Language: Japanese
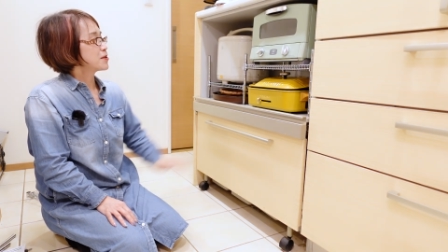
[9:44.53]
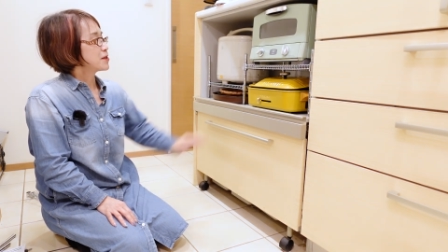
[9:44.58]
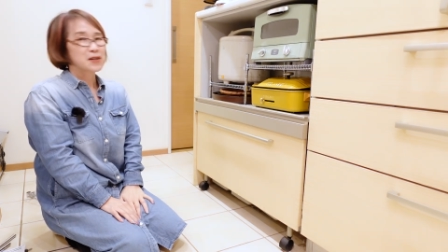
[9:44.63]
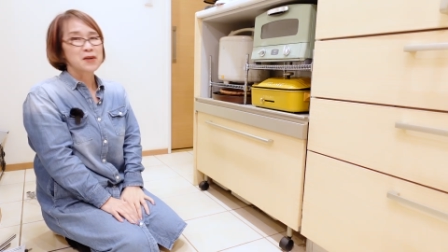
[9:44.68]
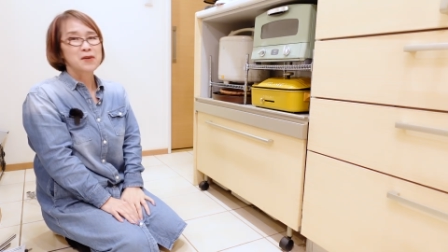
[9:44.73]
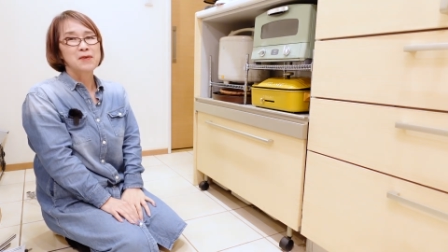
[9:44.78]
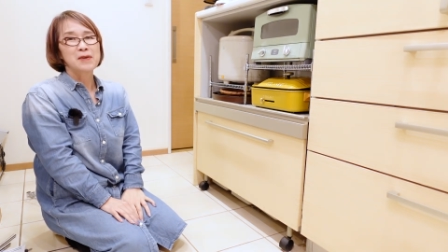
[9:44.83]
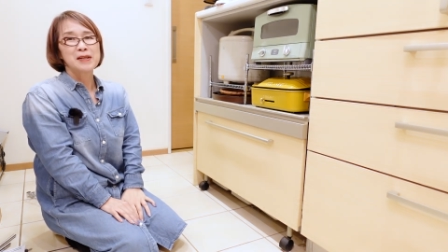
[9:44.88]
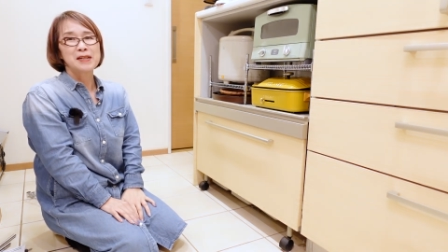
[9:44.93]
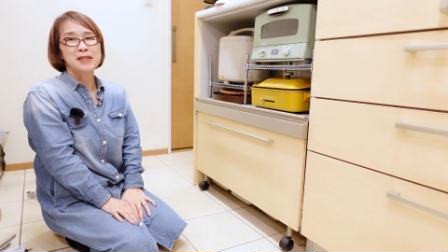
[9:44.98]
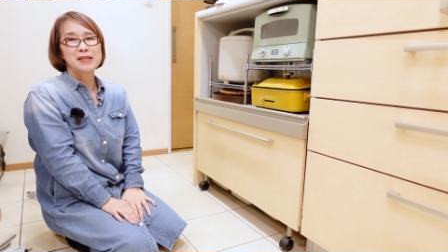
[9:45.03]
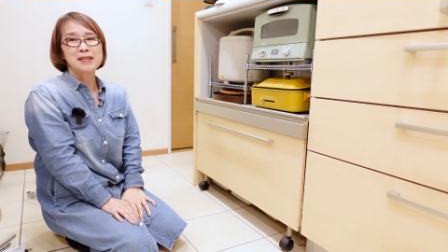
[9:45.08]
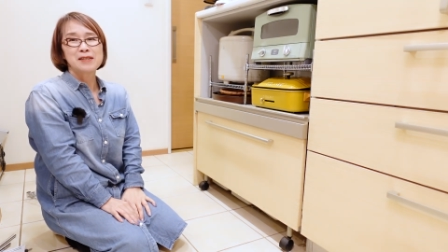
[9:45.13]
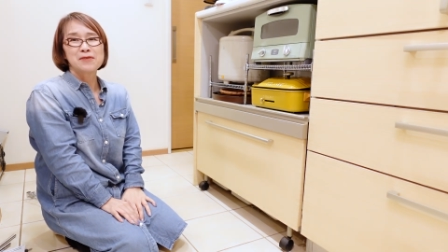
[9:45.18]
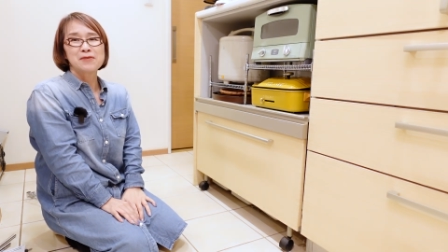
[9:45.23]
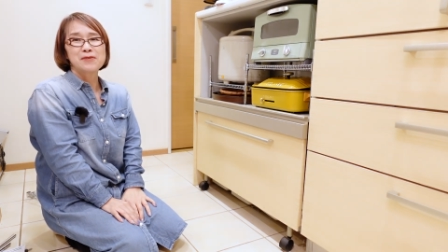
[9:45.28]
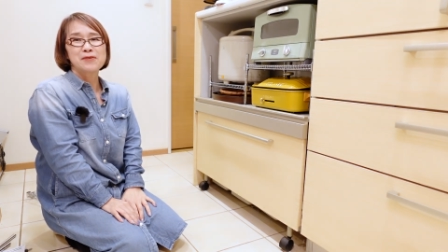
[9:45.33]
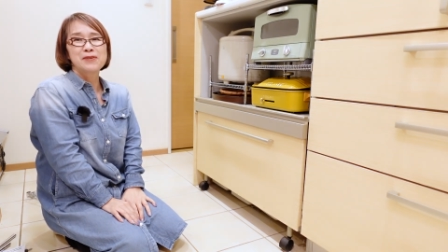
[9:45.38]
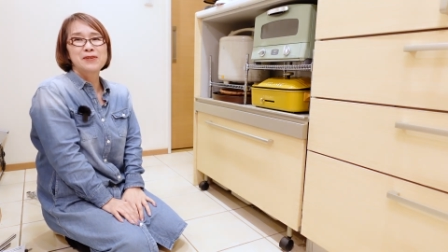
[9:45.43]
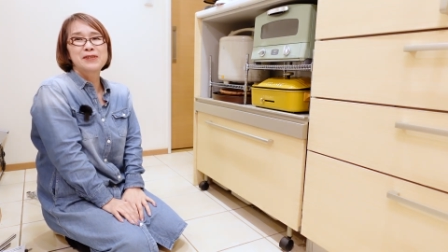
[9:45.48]
かわいい
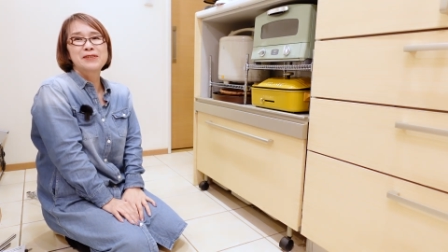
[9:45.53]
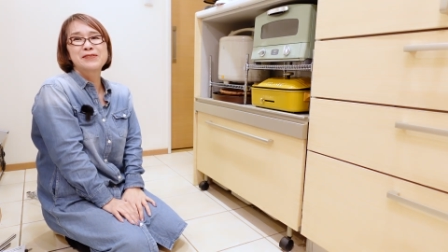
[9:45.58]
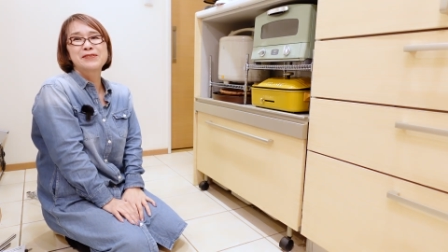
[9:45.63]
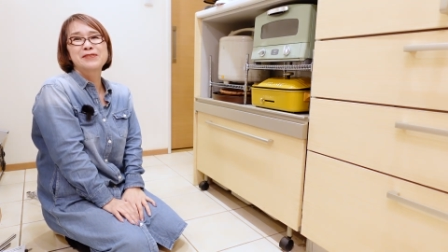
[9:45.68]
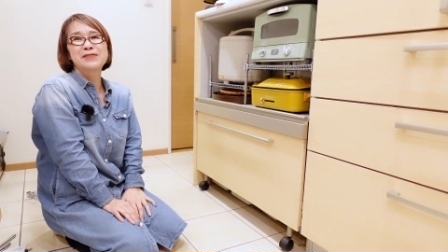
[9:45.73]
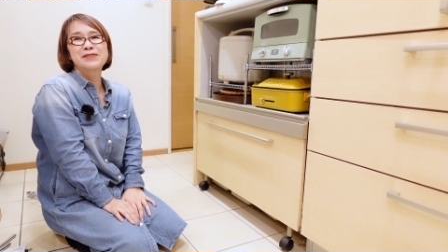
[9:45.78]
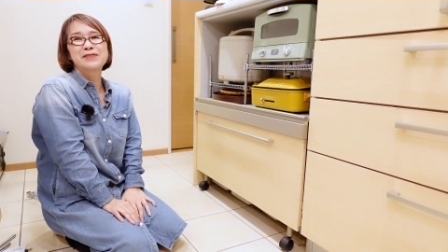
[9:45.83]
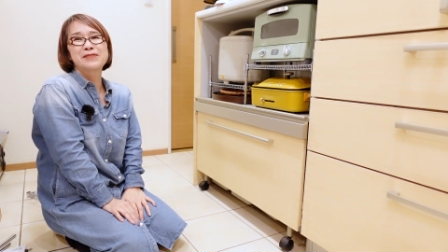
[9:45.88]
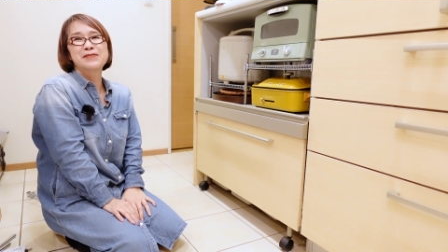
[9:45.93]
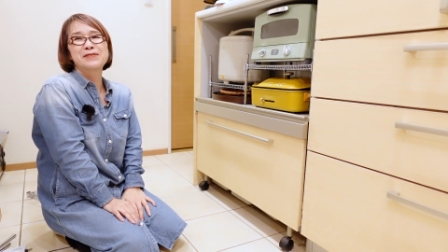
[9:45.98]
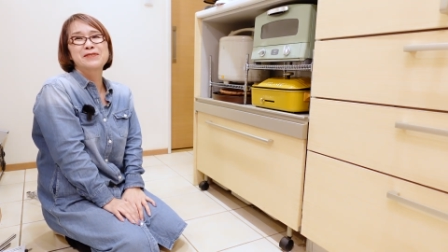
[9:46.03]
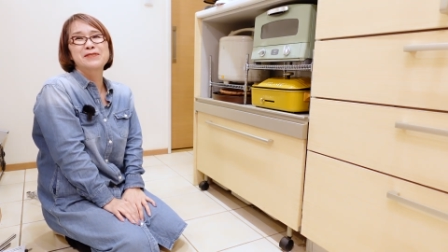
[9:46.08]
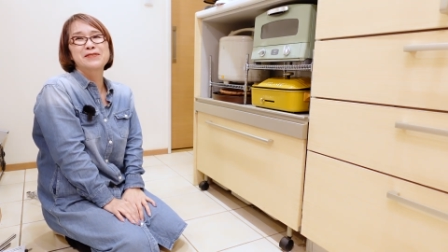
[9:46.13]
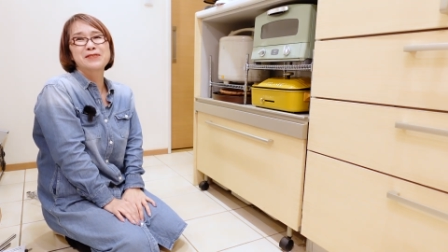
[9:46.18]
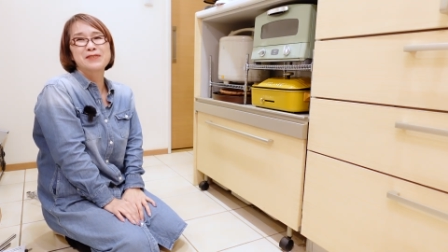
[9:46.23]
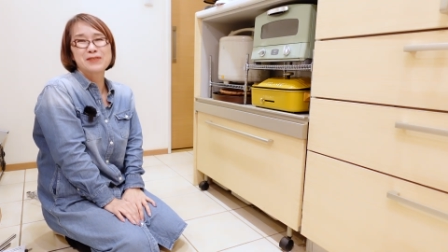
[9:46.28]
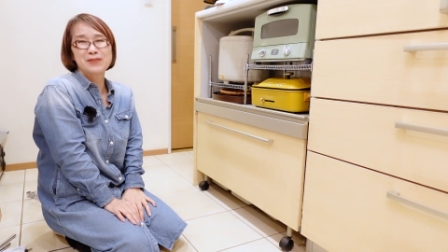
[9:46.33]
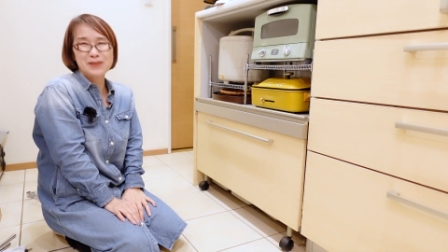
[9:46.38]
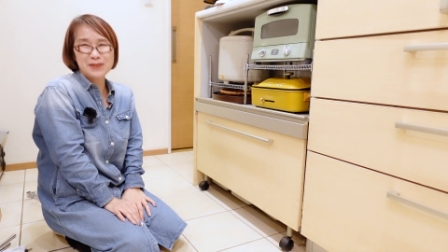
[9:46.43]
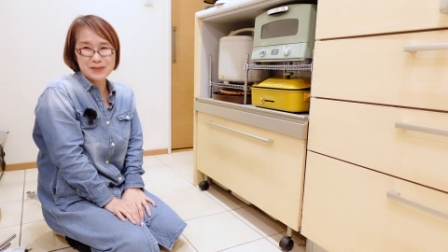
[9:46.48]
よ
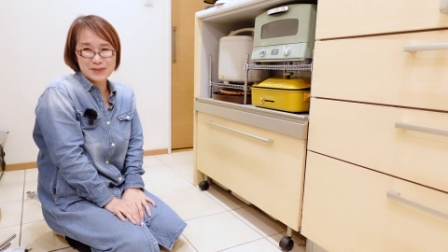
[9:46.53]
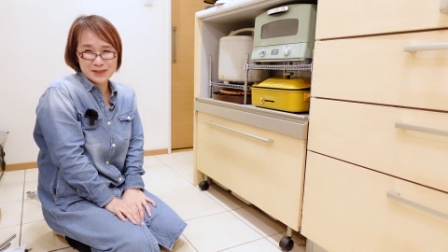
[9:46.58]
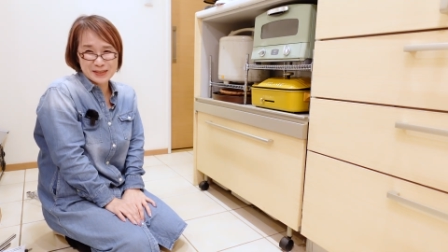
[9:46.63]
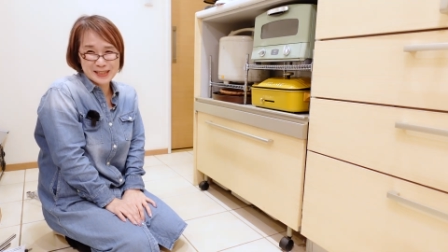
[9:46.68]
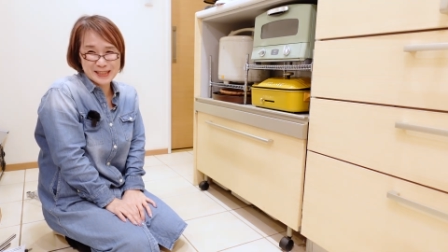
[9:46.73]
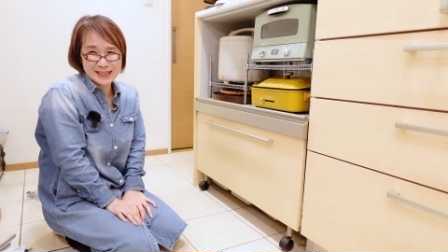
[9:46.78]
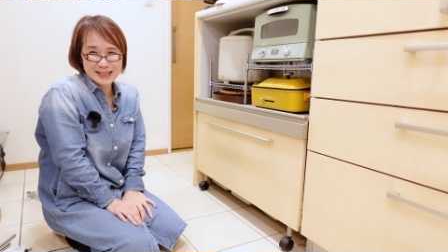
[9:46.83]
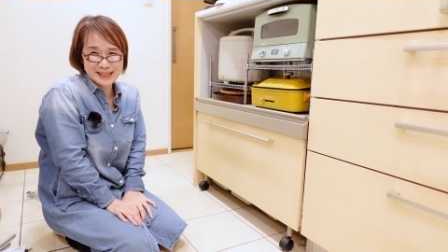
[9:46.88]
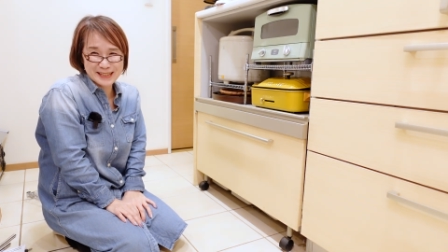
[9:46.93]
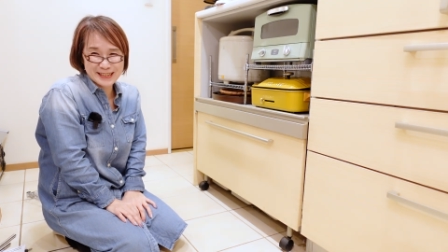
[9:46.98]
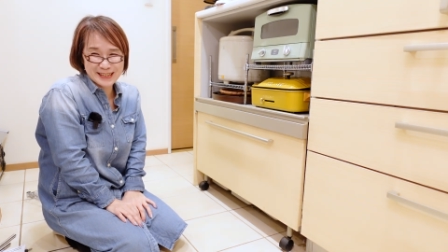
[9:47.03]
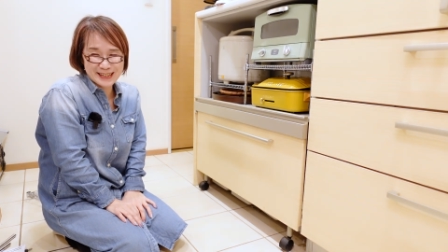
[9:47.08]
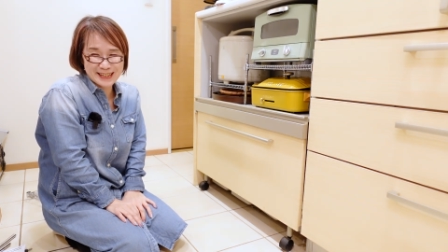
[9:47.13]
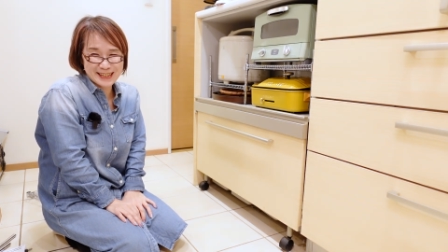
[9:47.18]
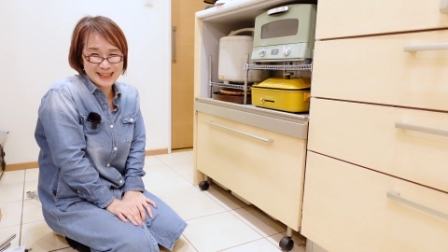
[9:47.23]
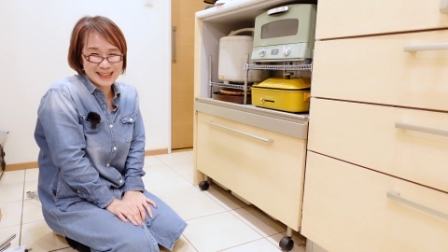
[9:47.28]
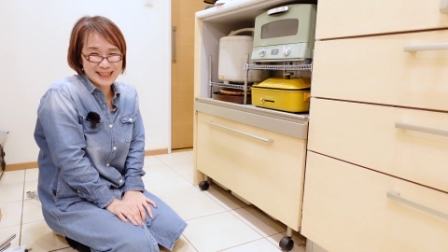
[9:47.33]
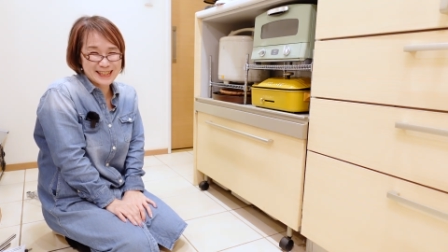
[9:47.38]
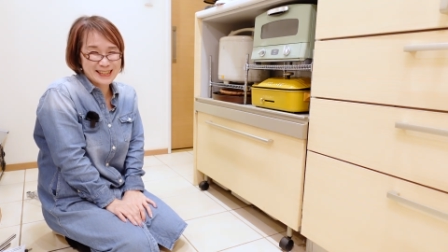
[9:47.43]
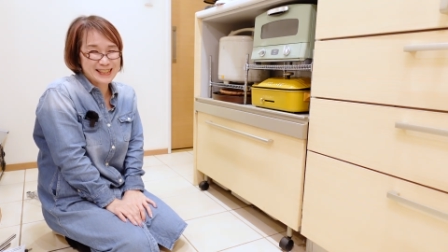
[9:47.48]
超嬉
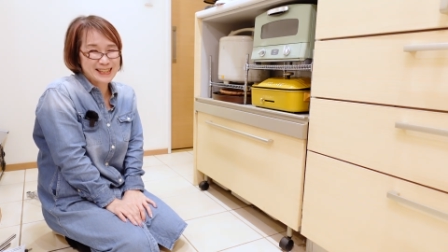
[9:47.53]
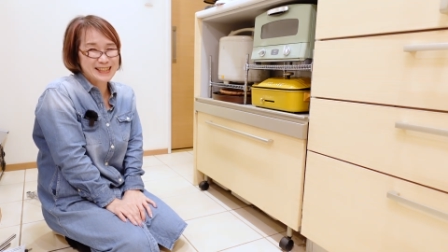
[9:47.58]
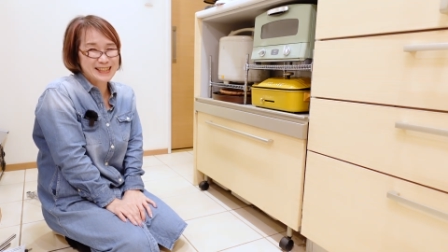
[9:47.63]
し